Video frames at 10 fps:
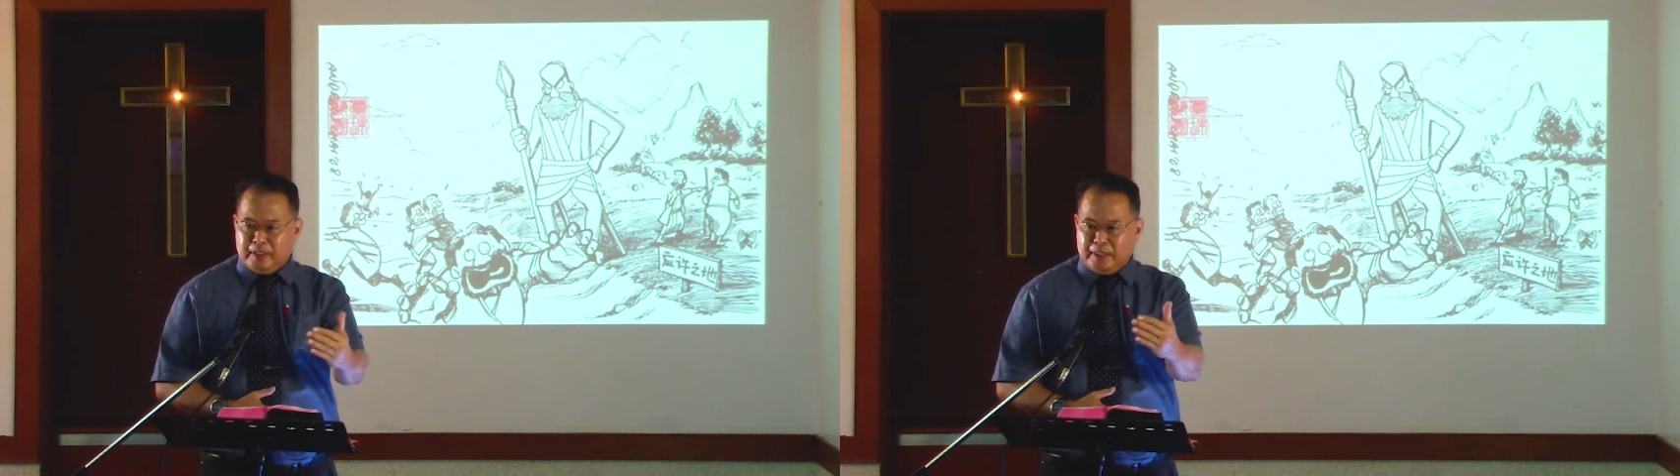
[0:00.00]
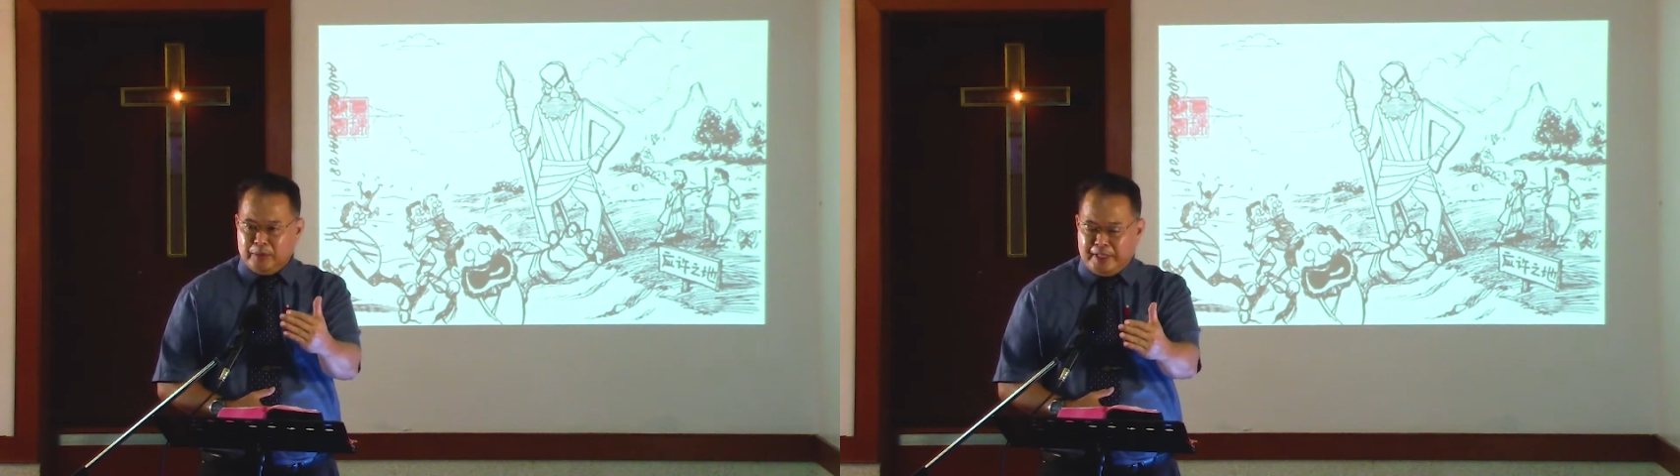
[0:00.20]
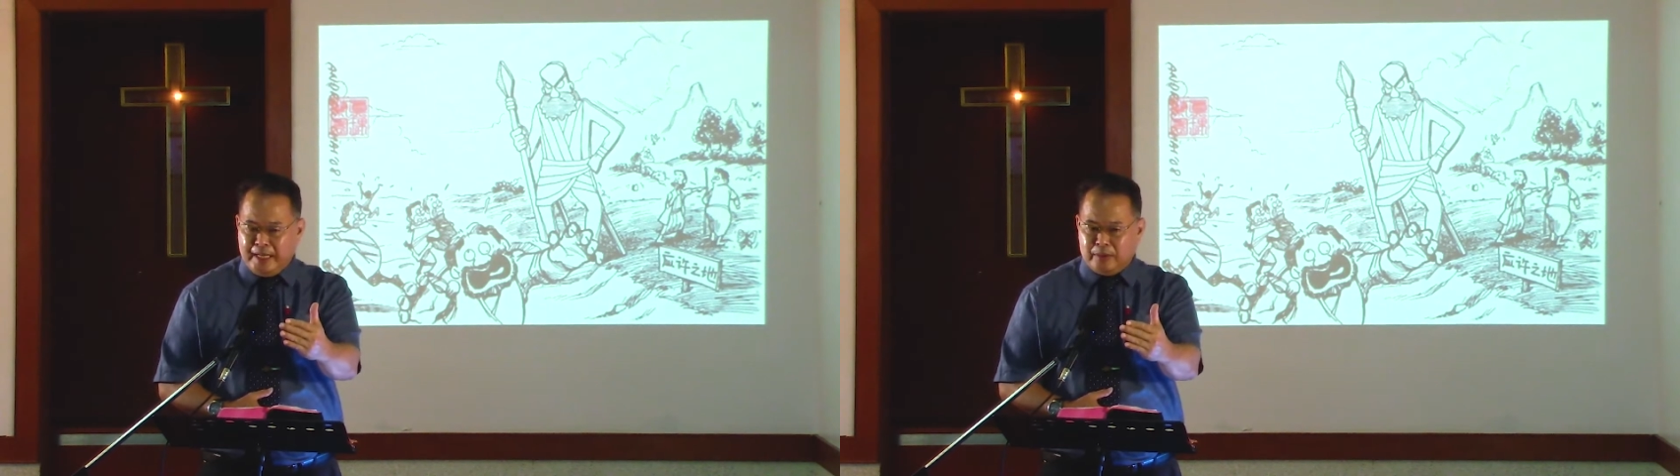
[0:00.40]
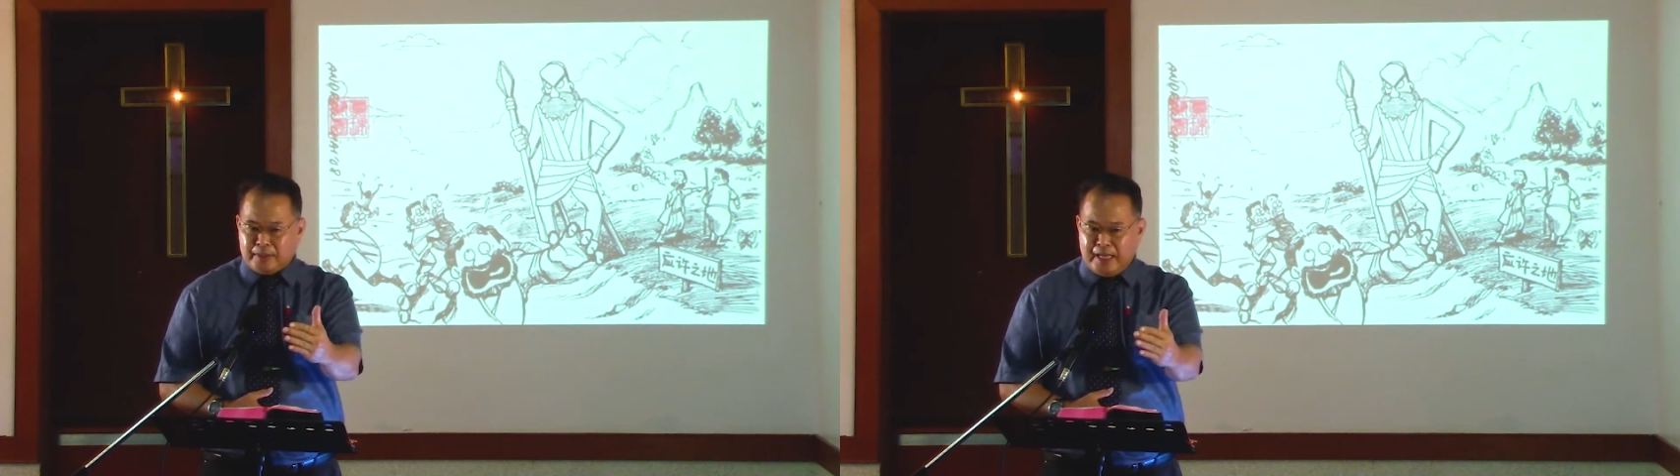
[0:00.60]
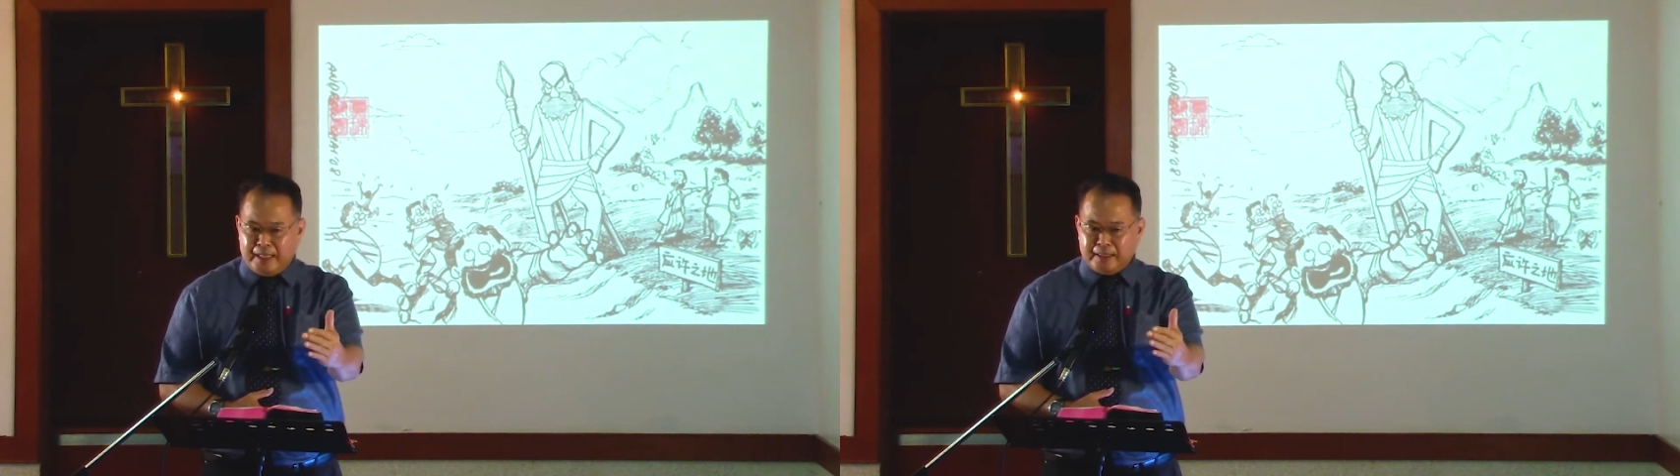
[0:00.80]
有挑
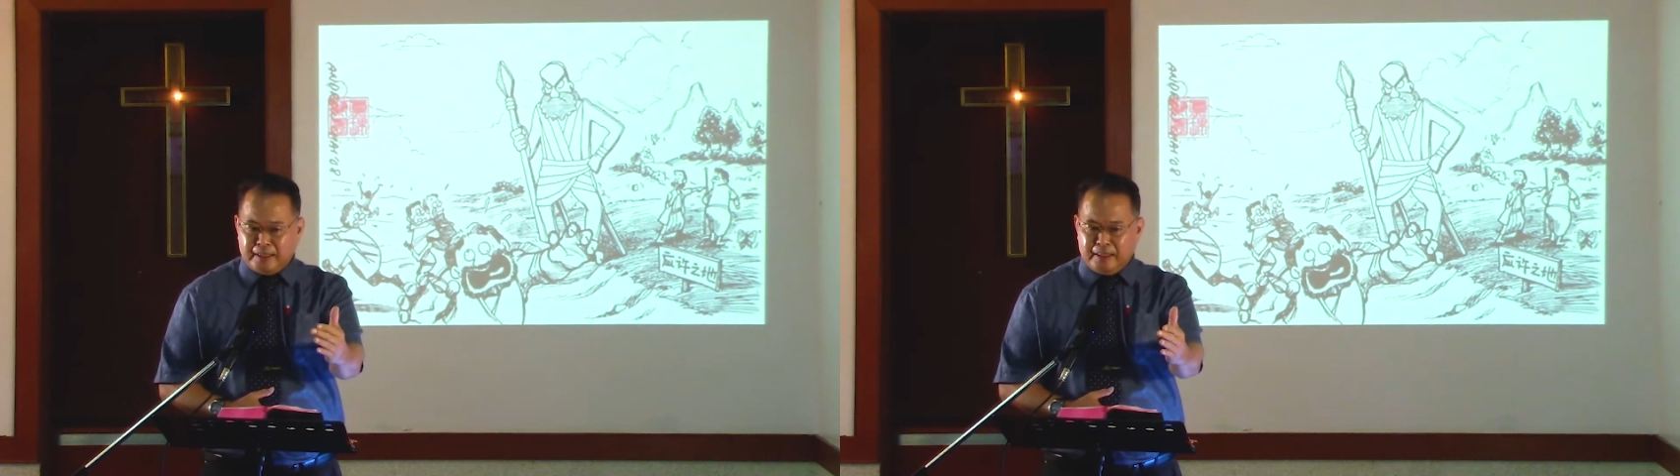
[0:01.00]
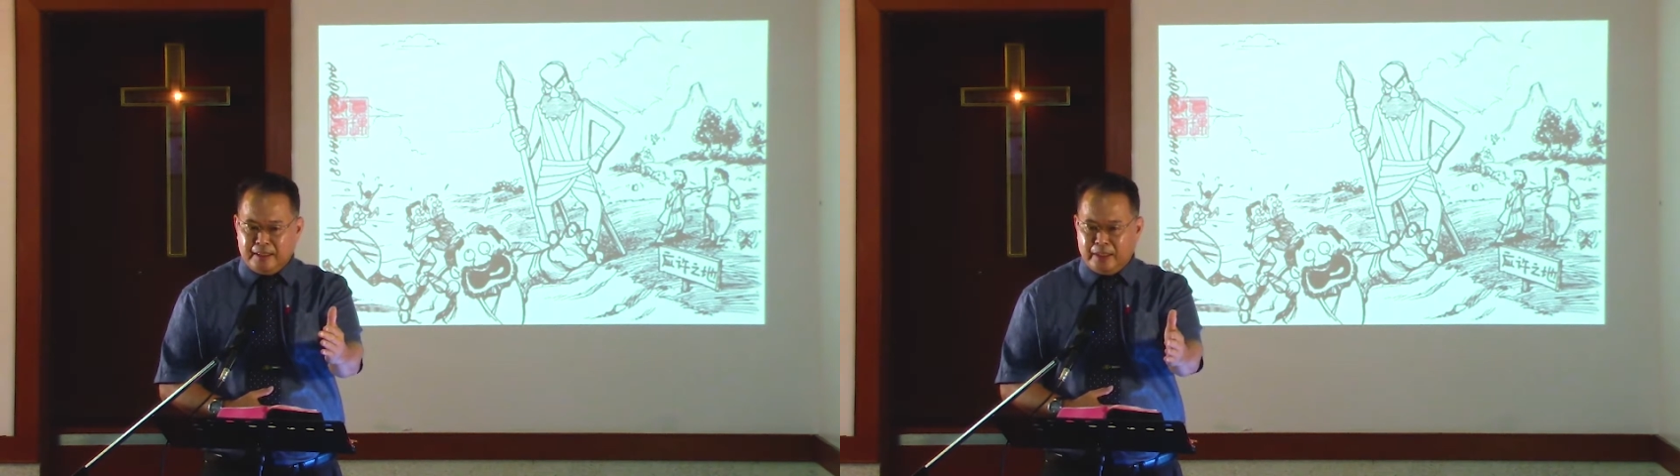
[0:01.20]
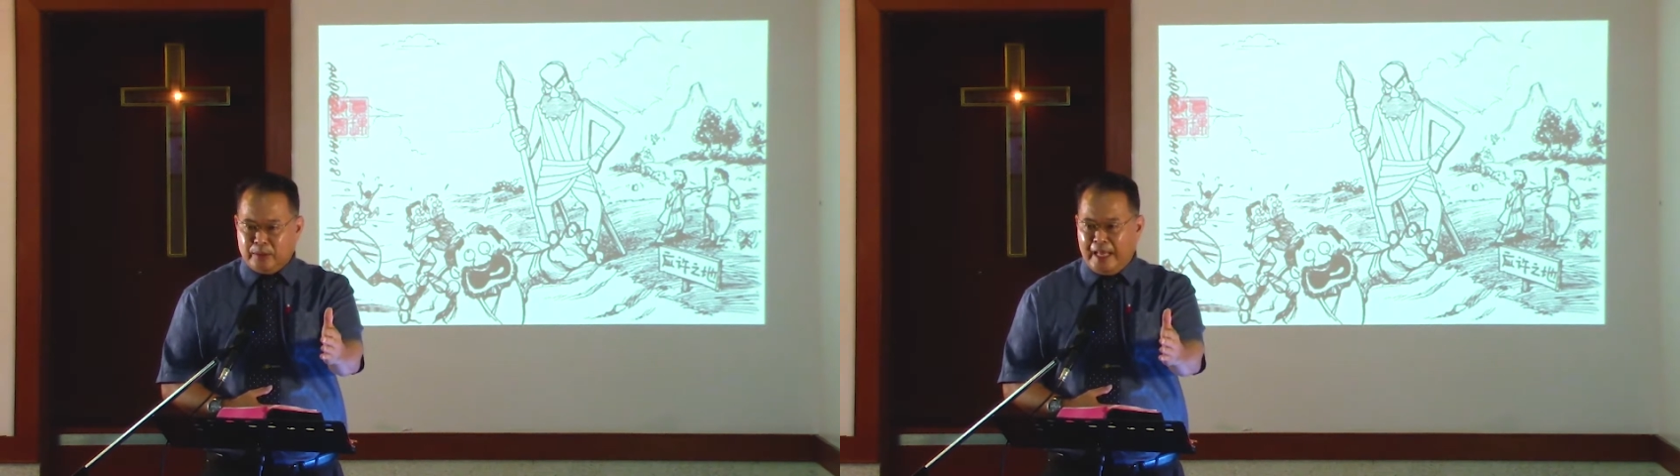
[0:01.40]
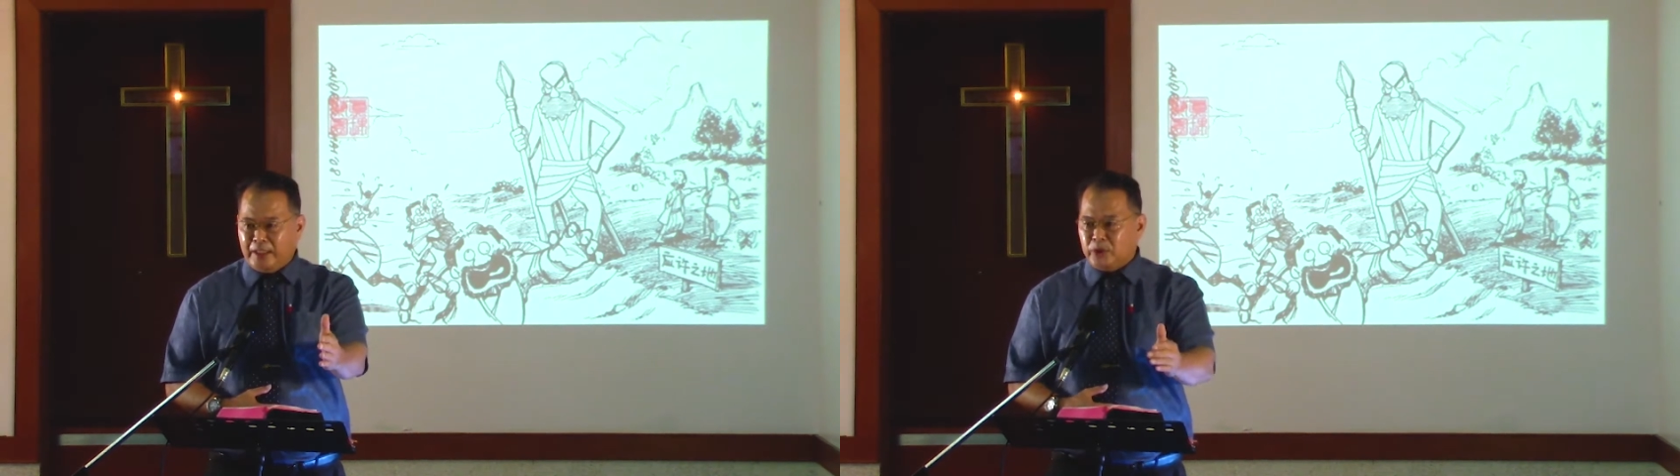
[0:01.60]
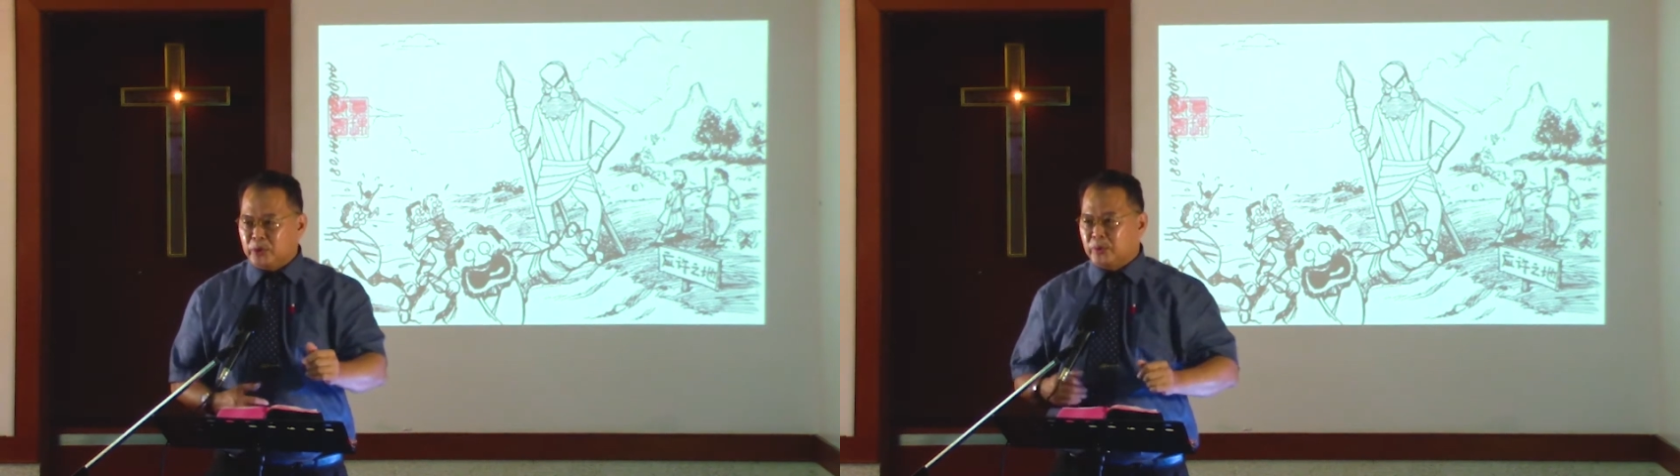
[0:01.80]
战、有
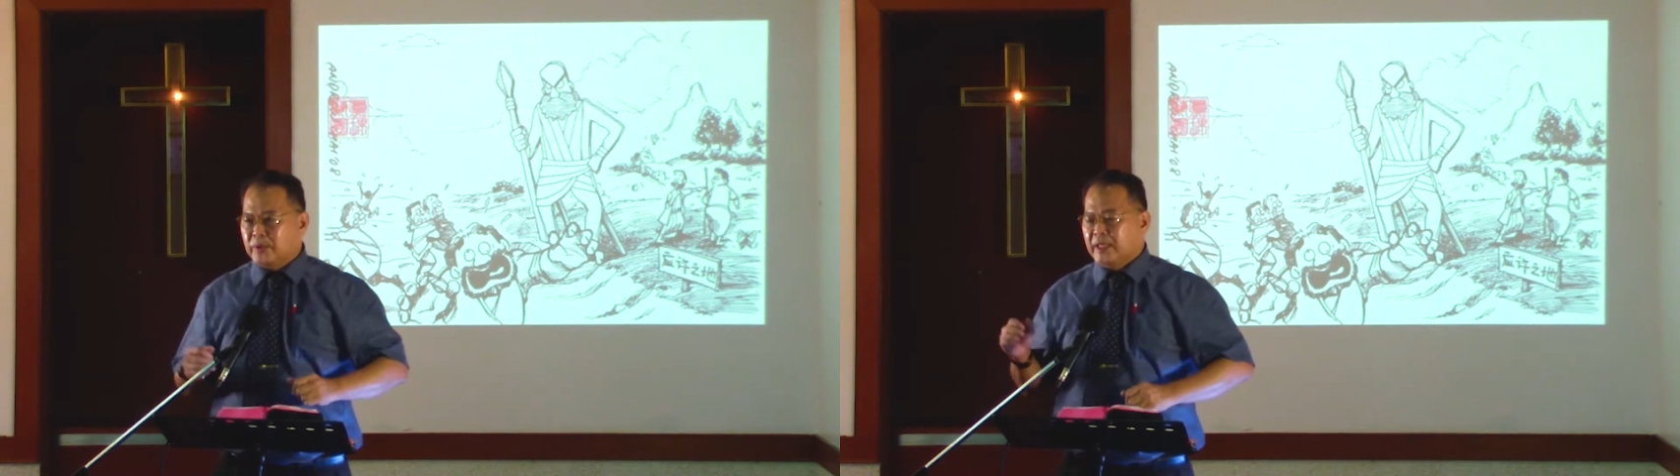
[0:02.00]
拦阻，